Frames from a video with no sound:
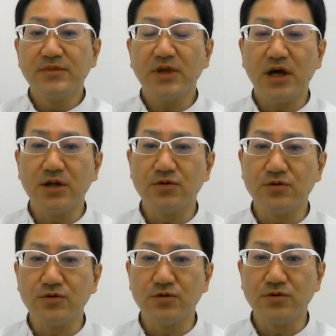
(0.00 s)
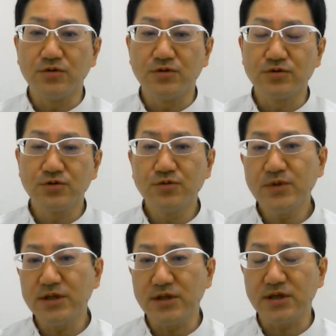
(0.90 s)
あのそこ
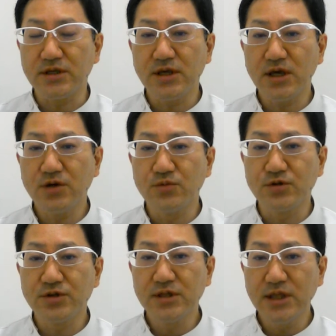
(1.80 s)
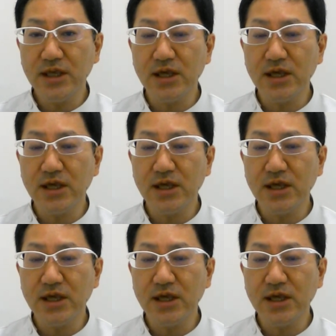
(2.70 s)
までね、気合を持って、